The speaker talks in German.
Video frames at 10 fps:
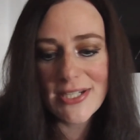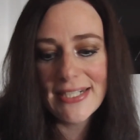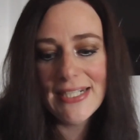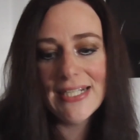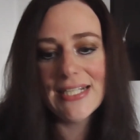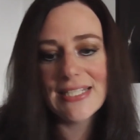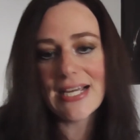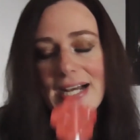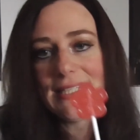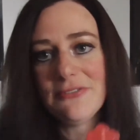äh,
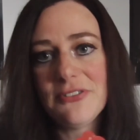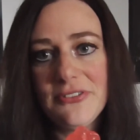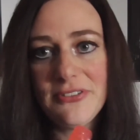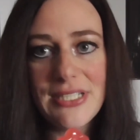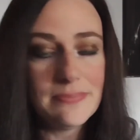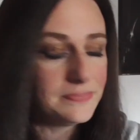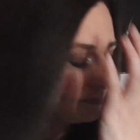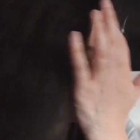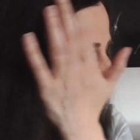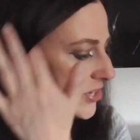ja, ihr
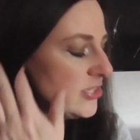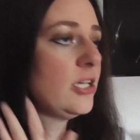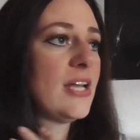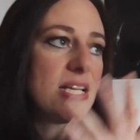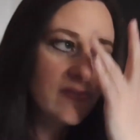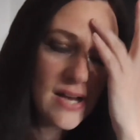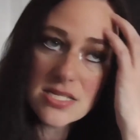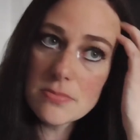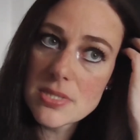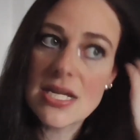lieben Freunde, das
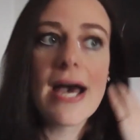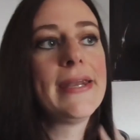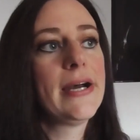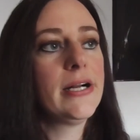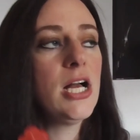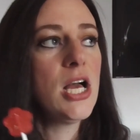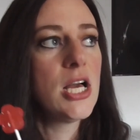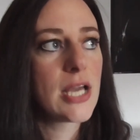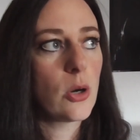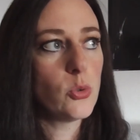war's mit einer
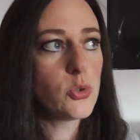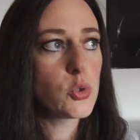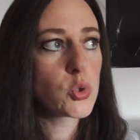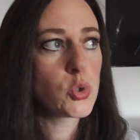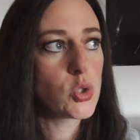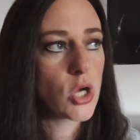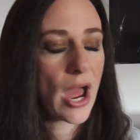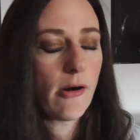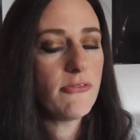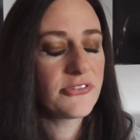chaotischen
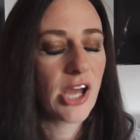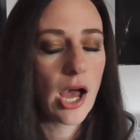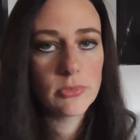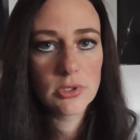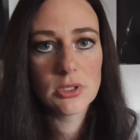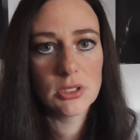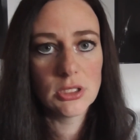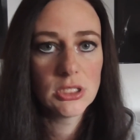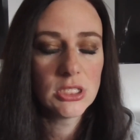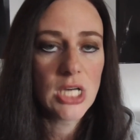
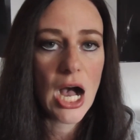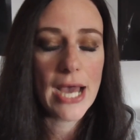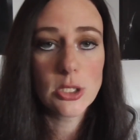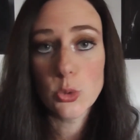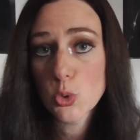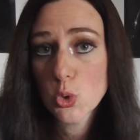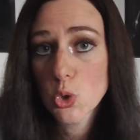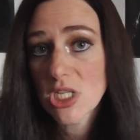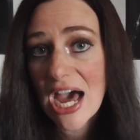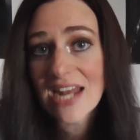Aufnahme, ein
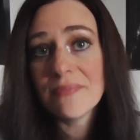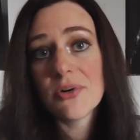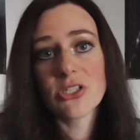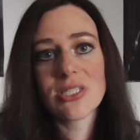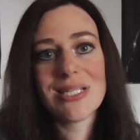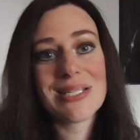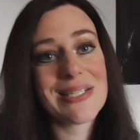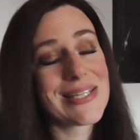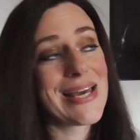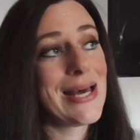chaotisches
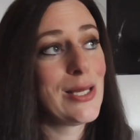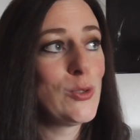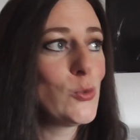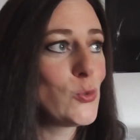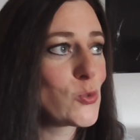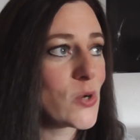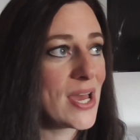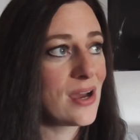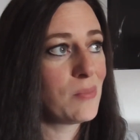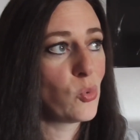Unboxing der Loot
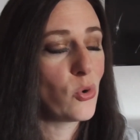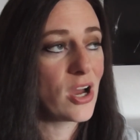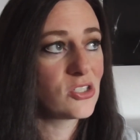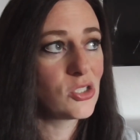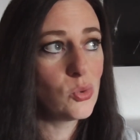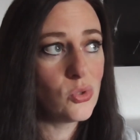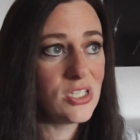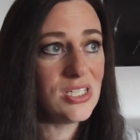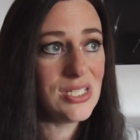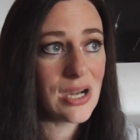Redder Monat
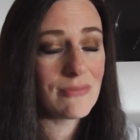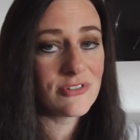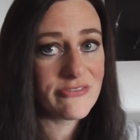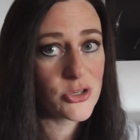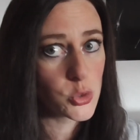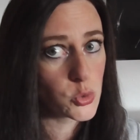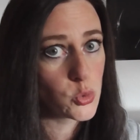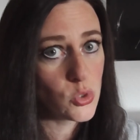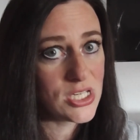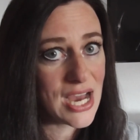Juni, obwohl wir schon
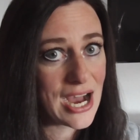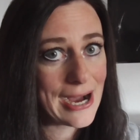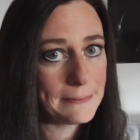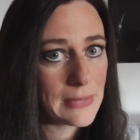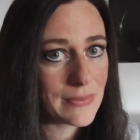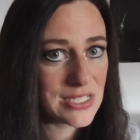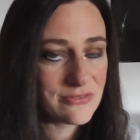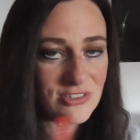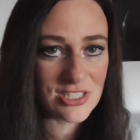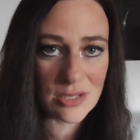Juli haben, aber
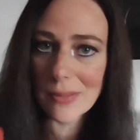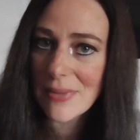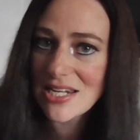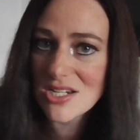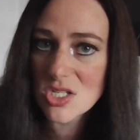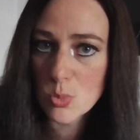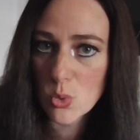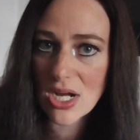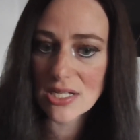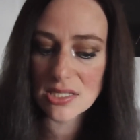die wird ja mal am Ende des
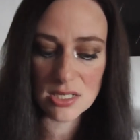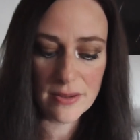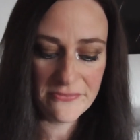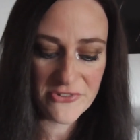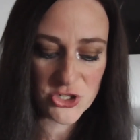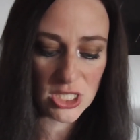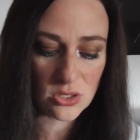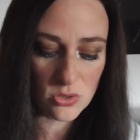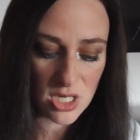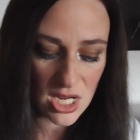Monats ähm,
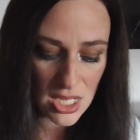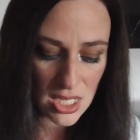verschickt. Und